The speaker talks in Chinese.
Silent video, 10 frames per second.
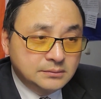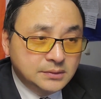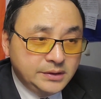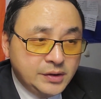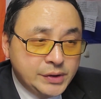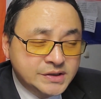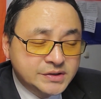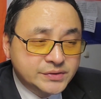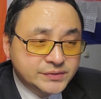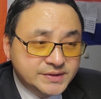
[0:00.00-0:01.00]
轮值
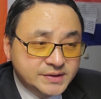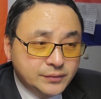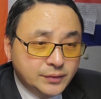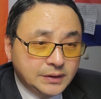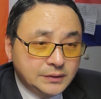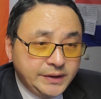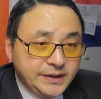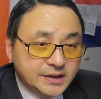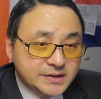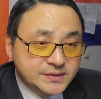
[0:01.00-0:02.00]
主席国的瑞
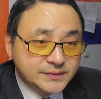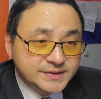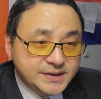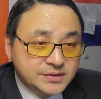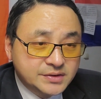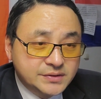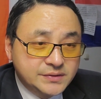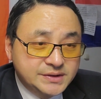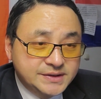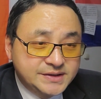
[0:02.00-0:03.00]
典首相十六
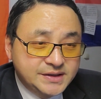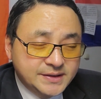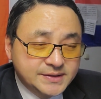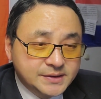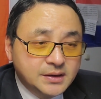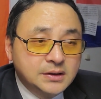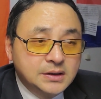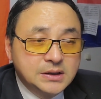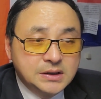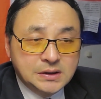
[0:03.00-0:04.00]
日谴责
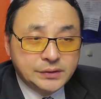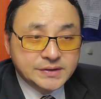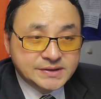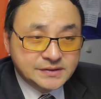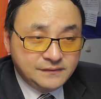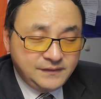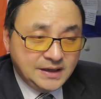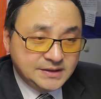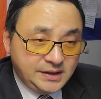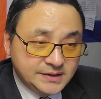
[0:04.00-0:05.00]
俄罗斯
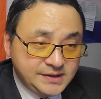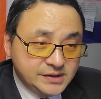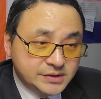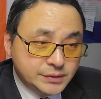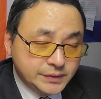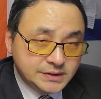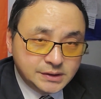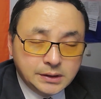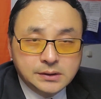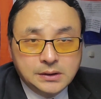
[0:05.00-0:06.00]
犯下了战争罪行。
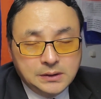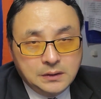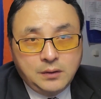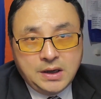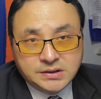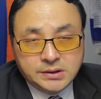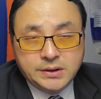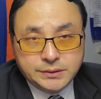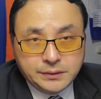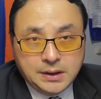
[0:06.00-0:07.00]
我还是那
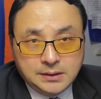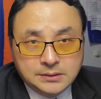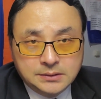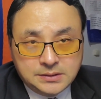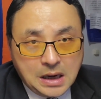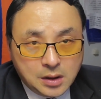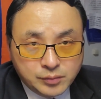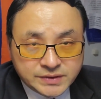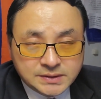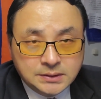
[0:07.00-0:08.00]
句话，打到
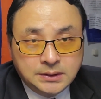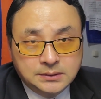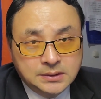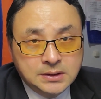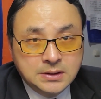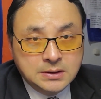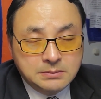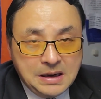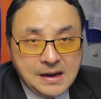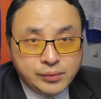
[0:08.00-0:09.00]
莫斯科，
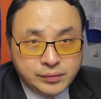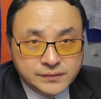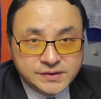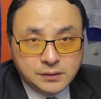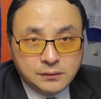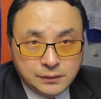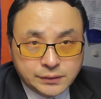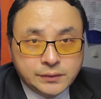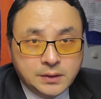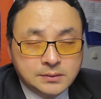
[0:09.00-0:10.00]
把普京活
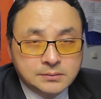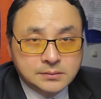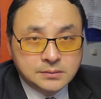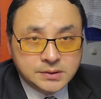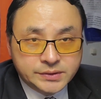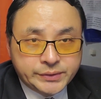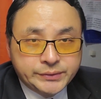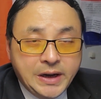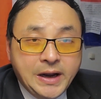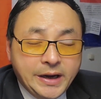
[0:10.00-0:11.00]
捉，送到
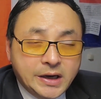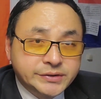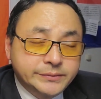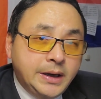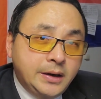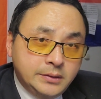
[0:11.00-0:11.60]
海牙审判，